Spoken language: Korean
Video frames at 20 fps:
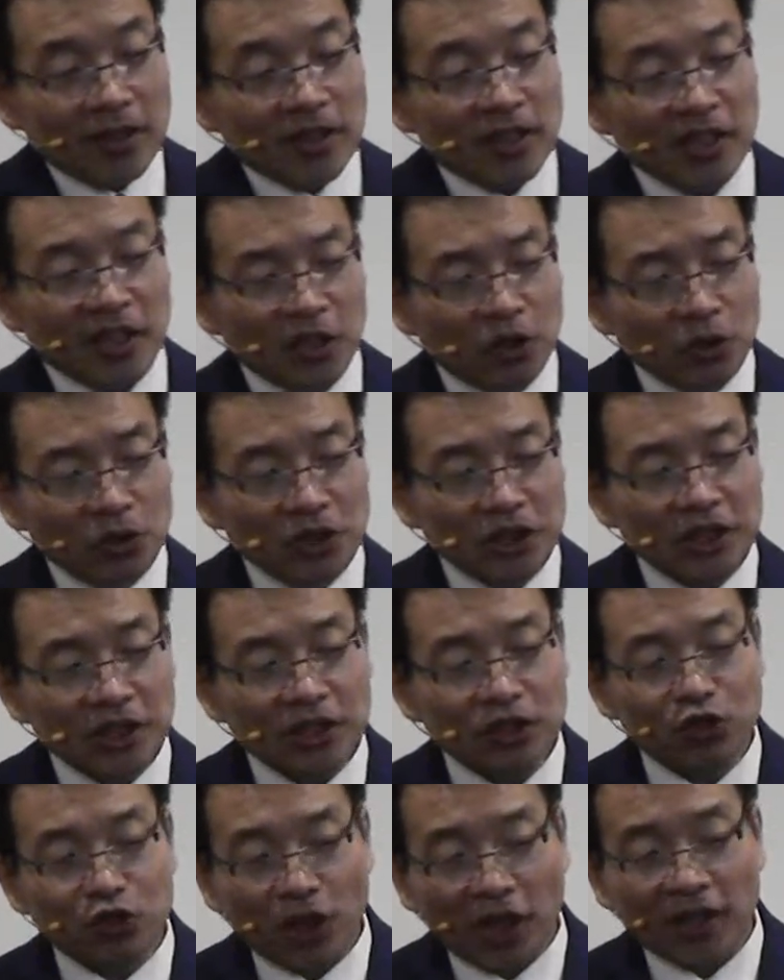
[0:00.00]

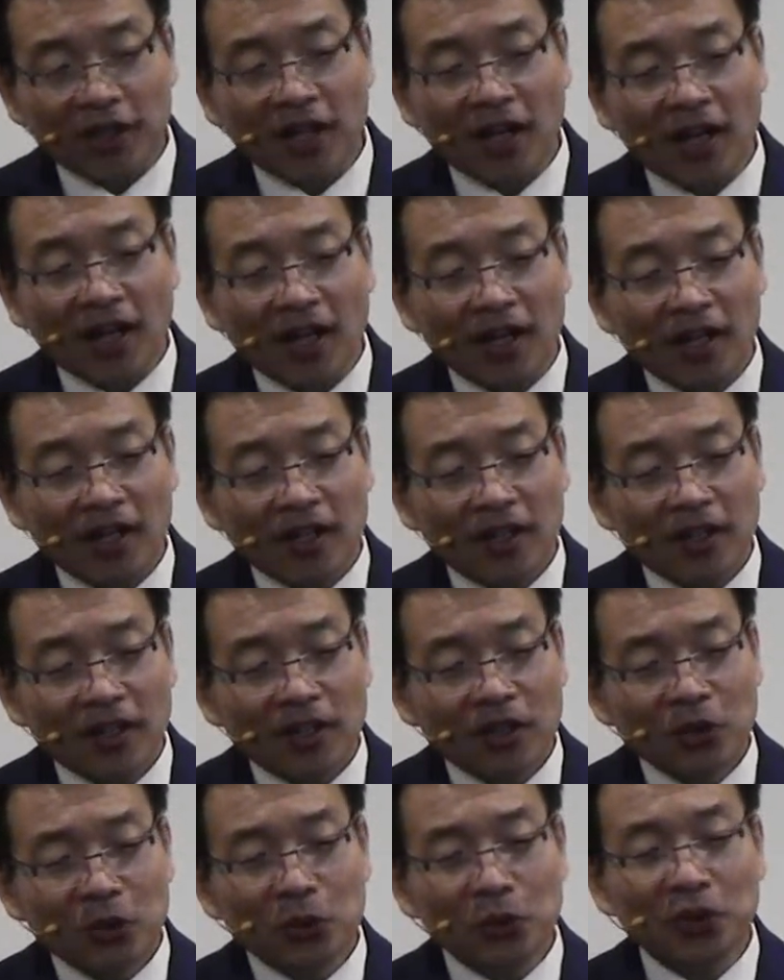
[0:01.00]
이것이 죄다
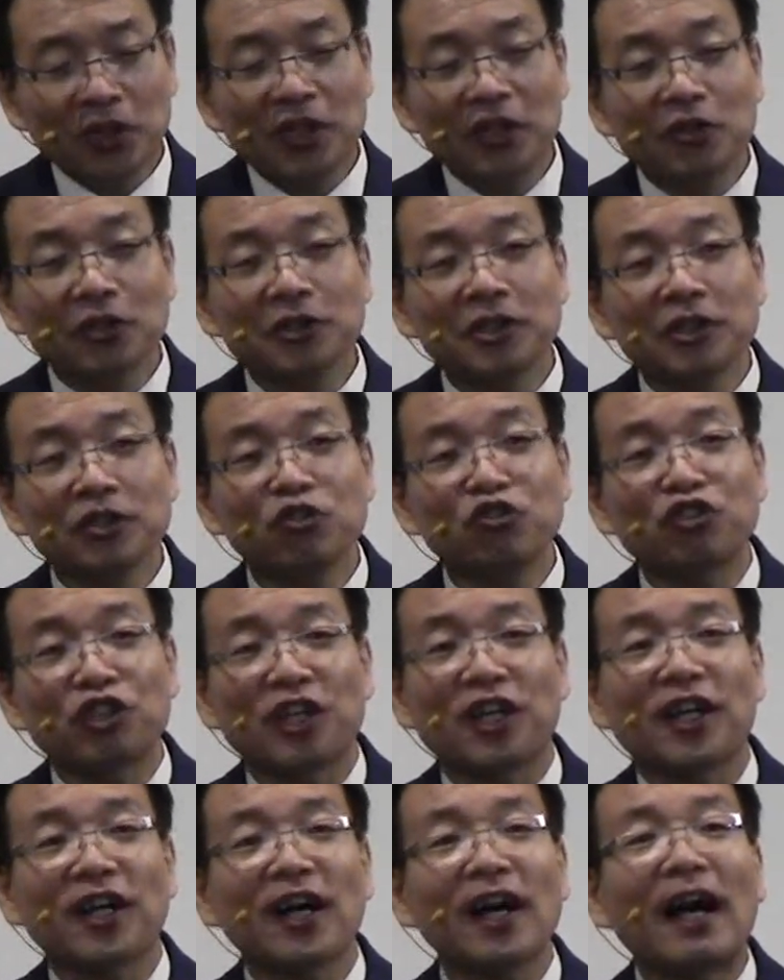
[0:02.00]
또 이것은
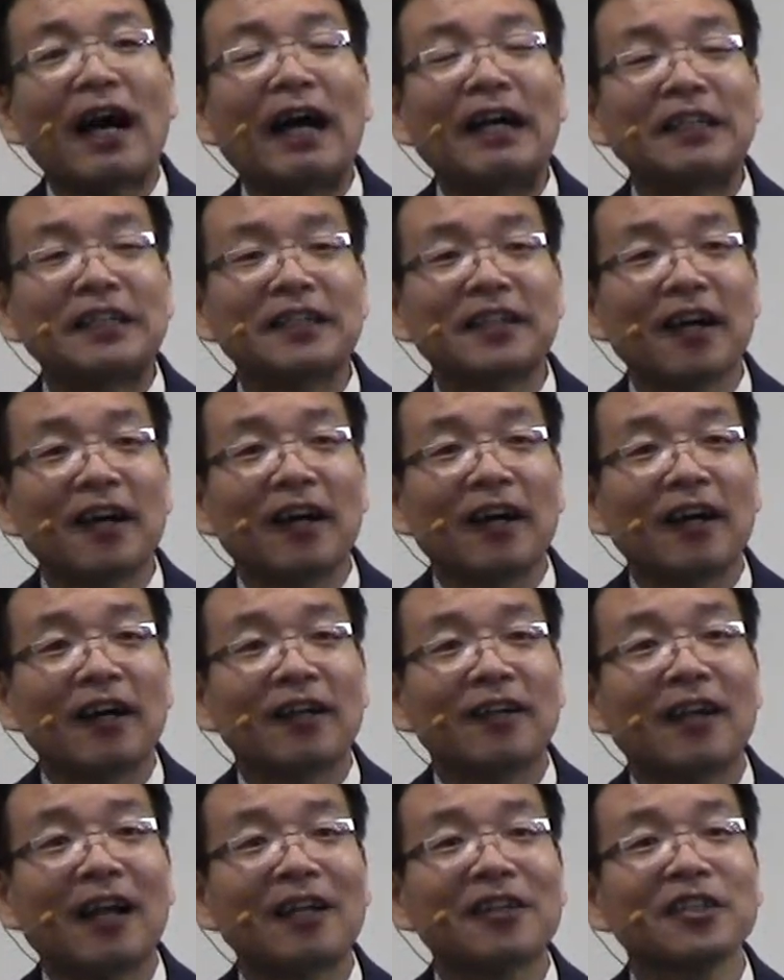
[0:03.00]
죄가
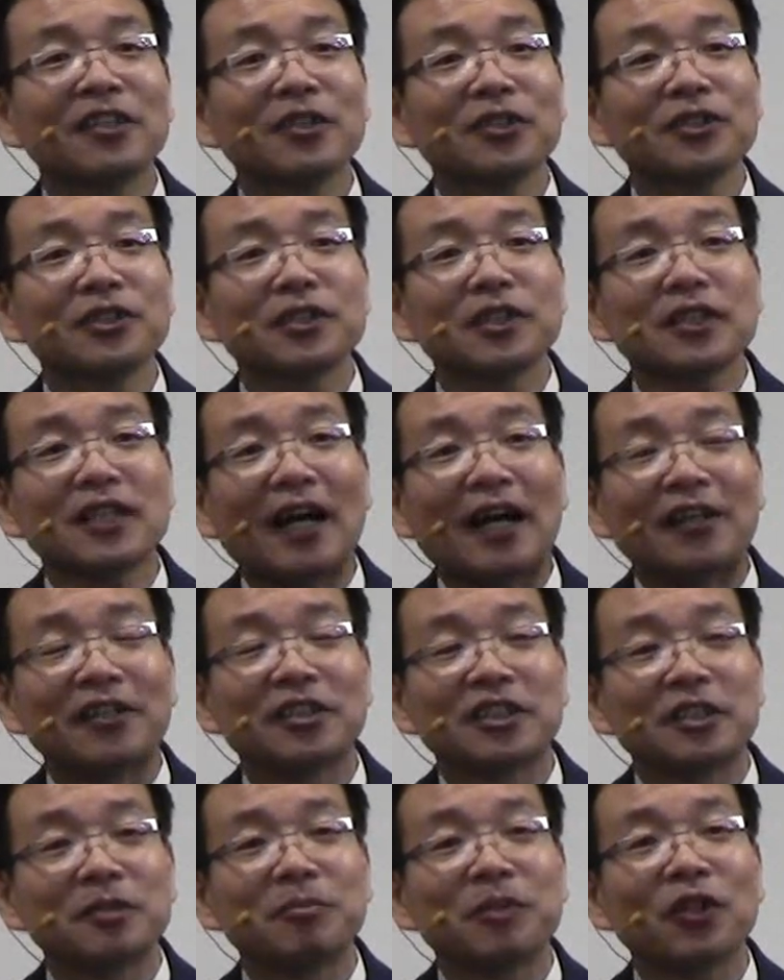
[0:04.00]
아니다라는 것을
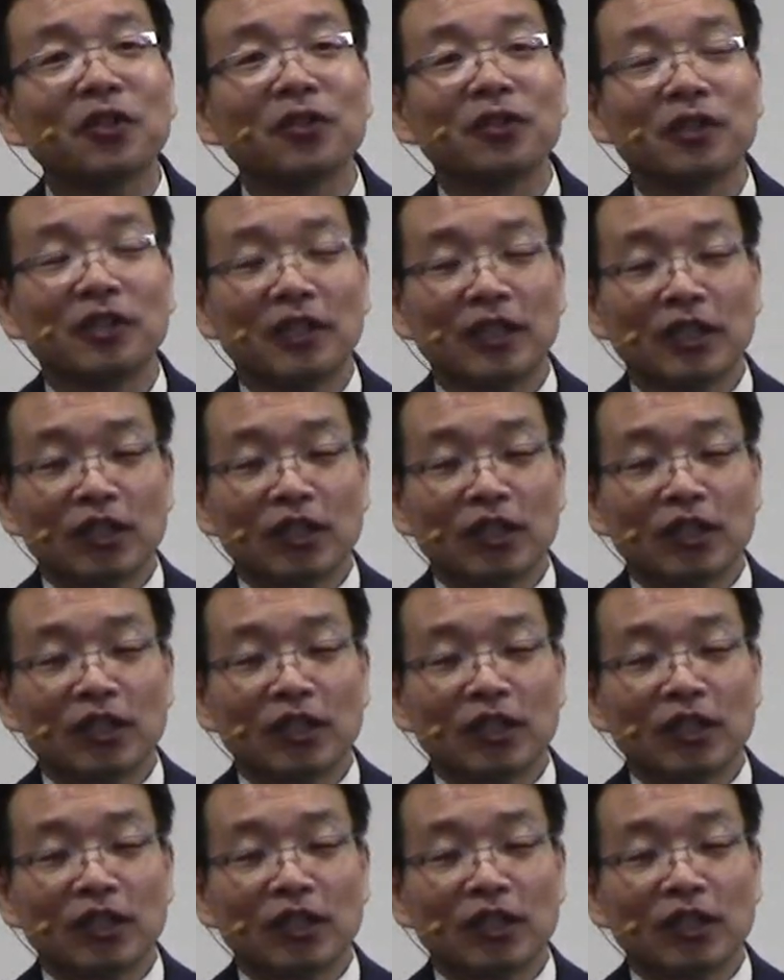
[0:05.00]
가르치면